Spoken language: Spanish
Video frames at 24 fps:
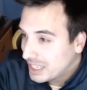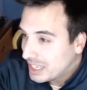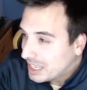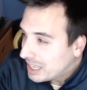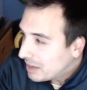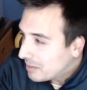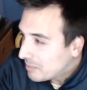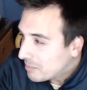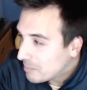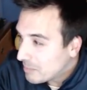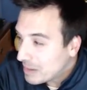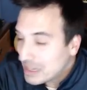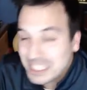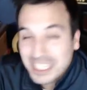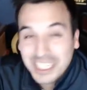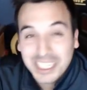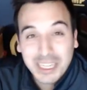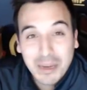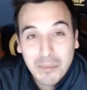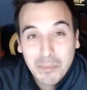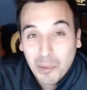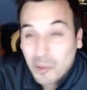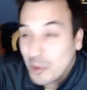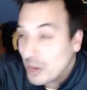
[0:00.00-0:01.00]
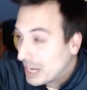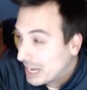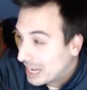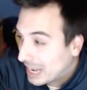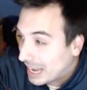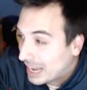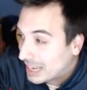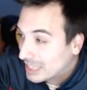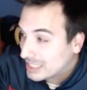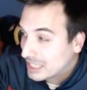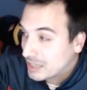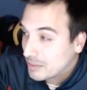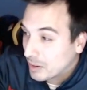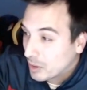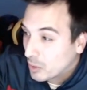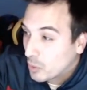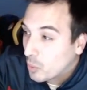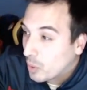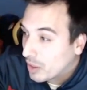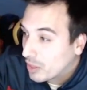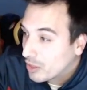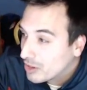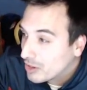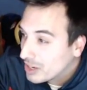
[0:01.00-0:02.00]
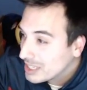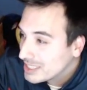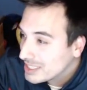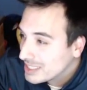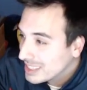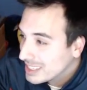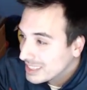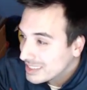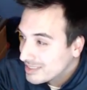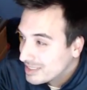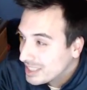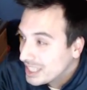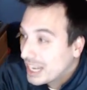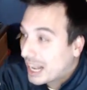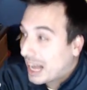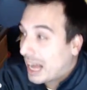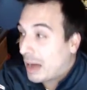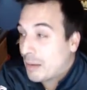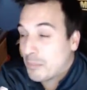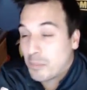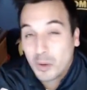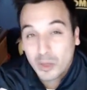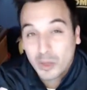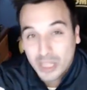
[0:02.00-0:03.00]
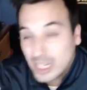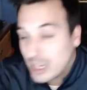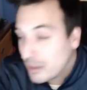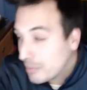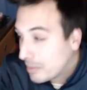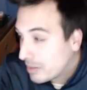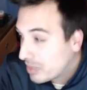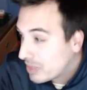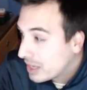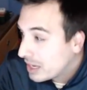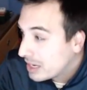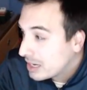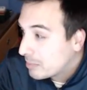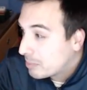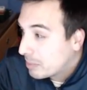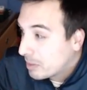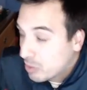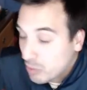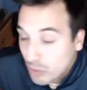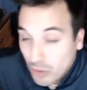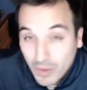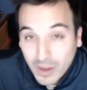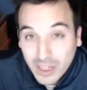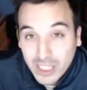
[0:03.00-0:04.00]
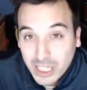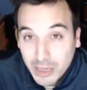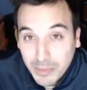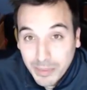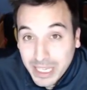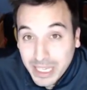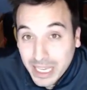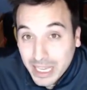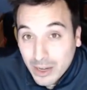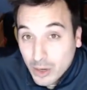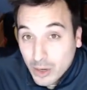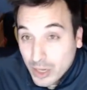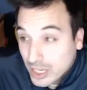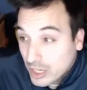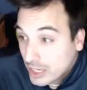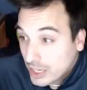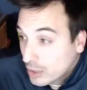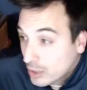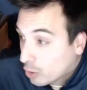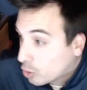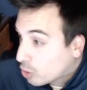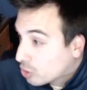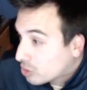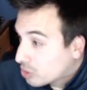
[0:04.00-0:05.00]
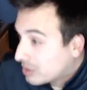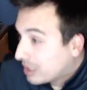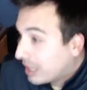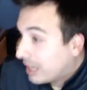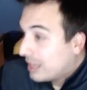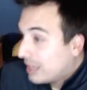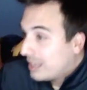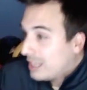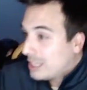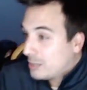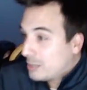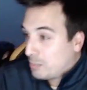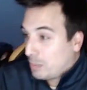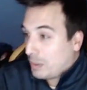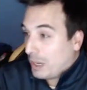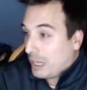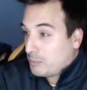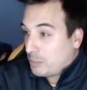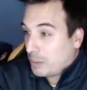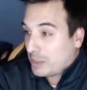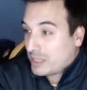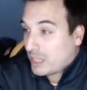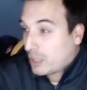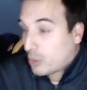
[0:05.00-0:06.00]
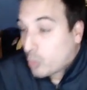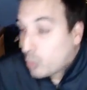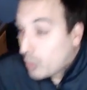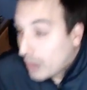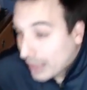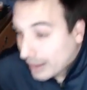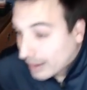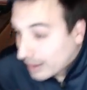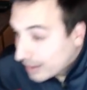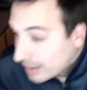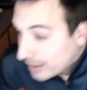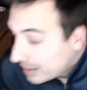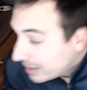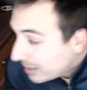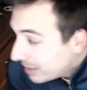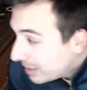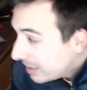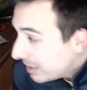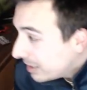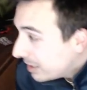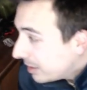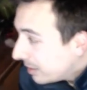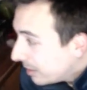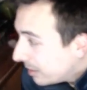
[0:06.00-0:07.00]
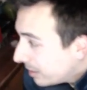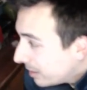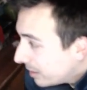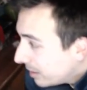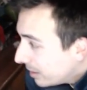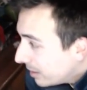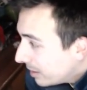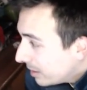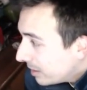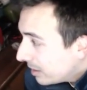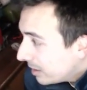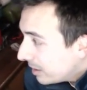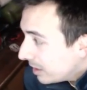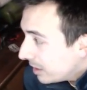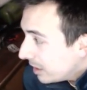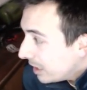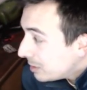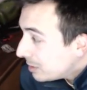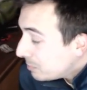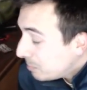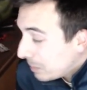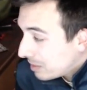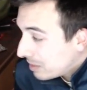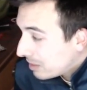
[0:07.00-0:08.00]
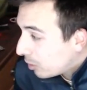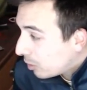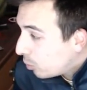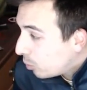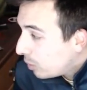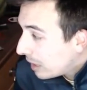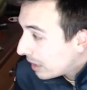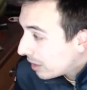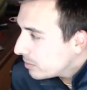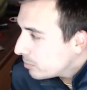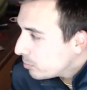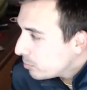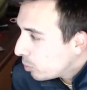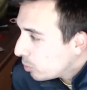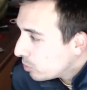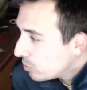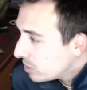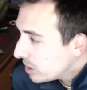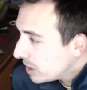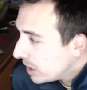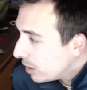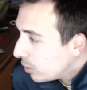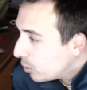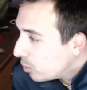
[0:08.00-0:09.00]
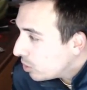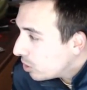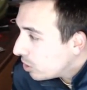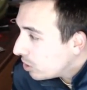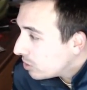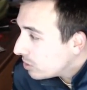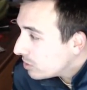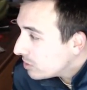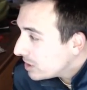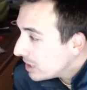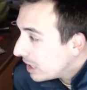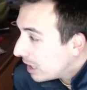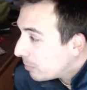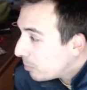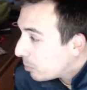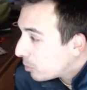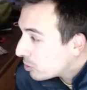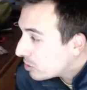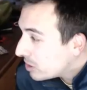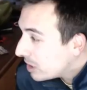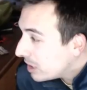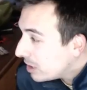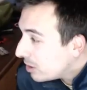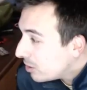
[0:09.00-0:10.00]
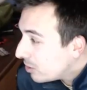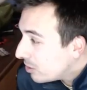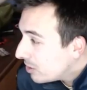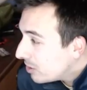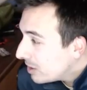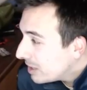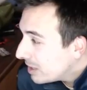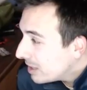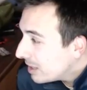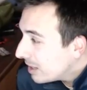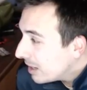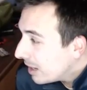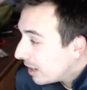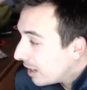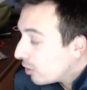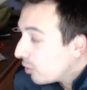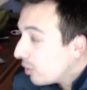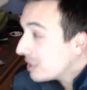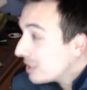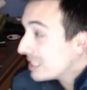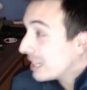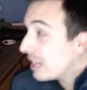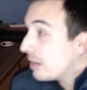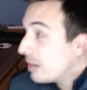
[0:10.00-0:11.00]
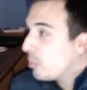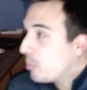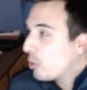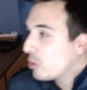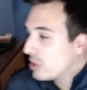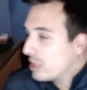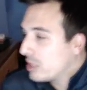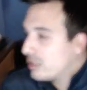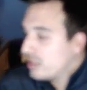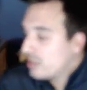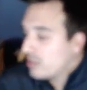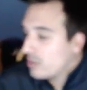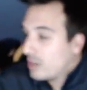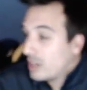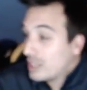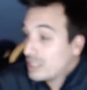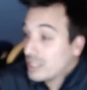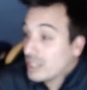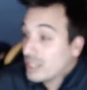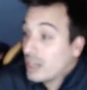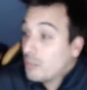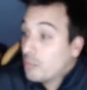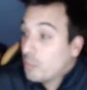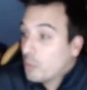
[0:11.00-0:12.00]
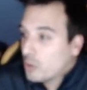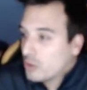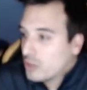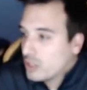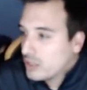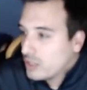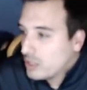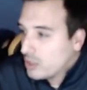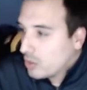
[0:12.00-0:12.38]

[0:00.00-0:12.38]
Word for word: Messi se pone a esquivar jugadores, tira a portería vacía y aparece uno del Sevilla y, lo corta. espectacular. Espectacular, loco. Tira uno, tira al portero. Ah, no, la saca el porte, tío. La saca el porte, tío.